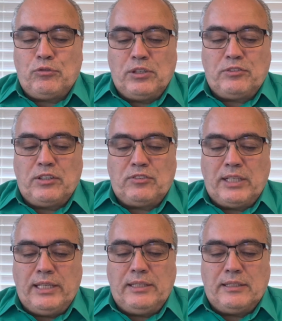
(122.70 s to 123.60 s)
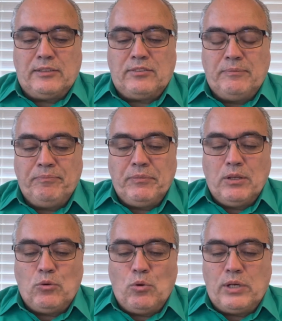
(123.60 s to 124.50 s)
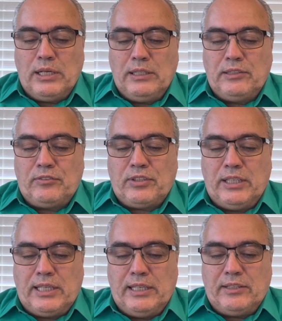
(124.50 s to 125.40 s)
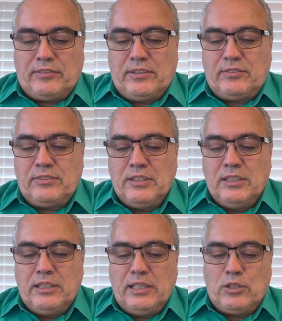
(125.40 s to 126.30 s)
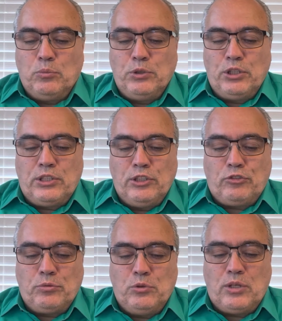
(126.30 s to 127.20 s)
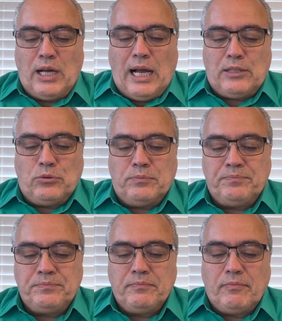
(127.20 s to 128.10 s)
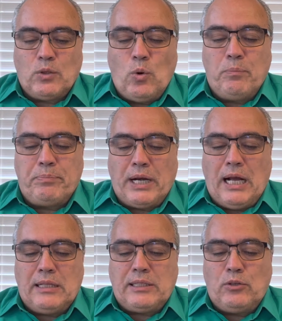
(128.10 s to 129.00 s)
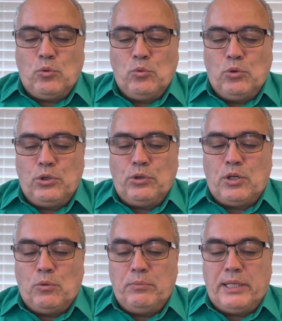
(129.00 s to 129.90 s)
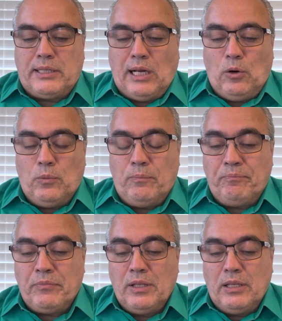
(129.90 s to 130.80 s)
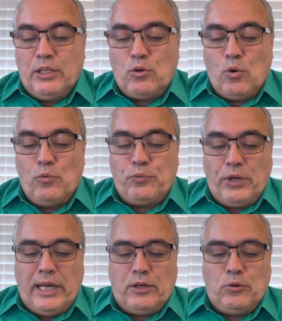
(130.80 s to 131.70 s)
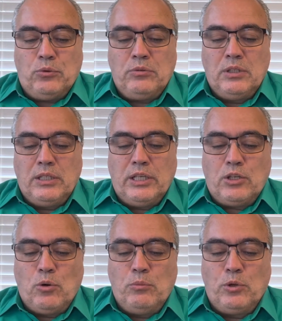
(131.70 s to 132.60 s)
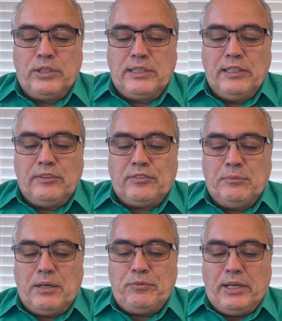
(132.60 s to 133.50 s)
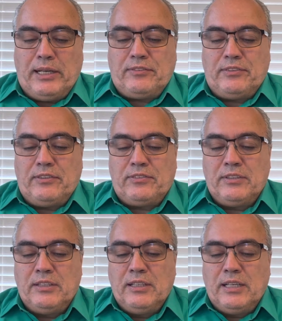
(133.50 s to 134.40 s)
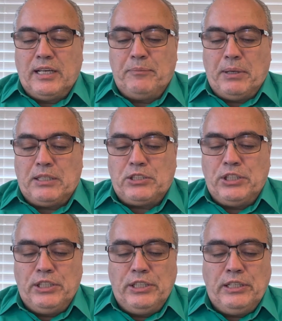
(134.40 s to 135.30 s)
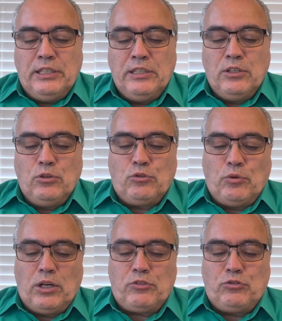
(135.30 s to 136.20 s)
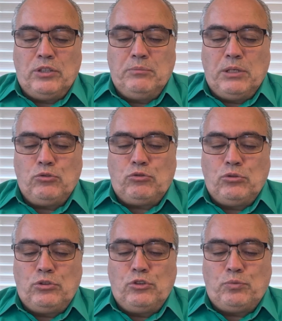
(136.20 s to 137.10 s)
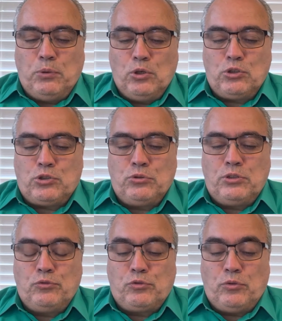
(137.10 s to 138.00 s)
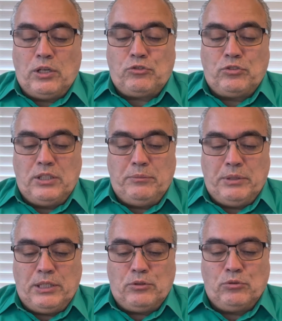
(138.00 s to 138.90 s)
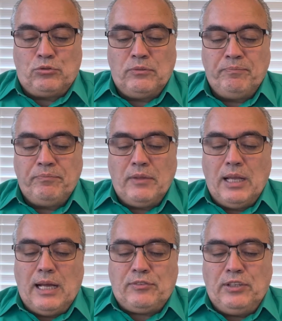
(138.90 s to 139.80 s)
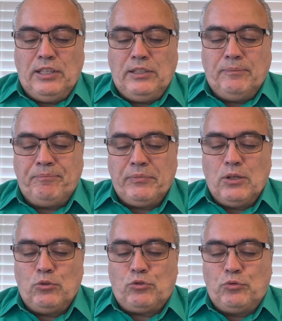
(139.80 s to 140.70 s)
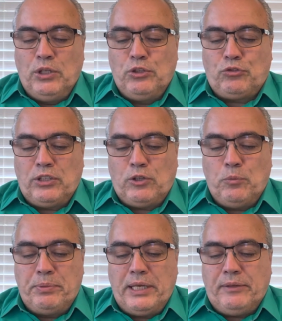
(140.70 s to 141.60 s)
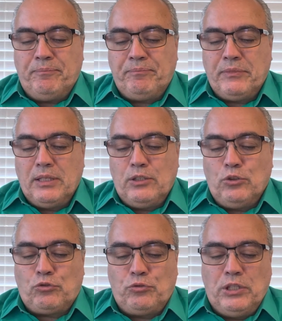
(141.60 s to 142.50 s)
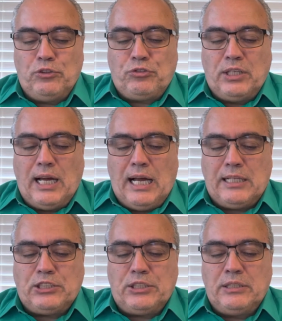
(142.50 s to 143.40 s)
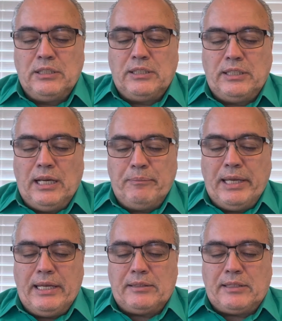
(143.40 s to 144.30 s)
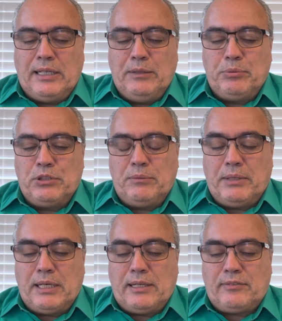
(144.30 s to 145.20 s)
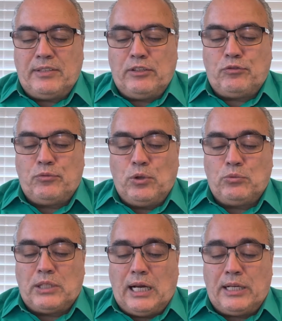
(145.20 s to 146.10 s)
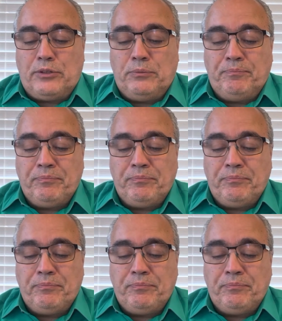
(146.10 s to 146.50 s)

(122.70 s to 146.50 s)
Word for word: vossas tendas com grandes riquezas e com muitíssimo gado, com prata e com ouro e com metal e com ferro e com muitíssima vestes. Reparti os vossos irmãos o despojo dos vossos inimigos. Assim, os filhos de Rubem e os filhos de Gade e a meia tribo de Manassés voltaram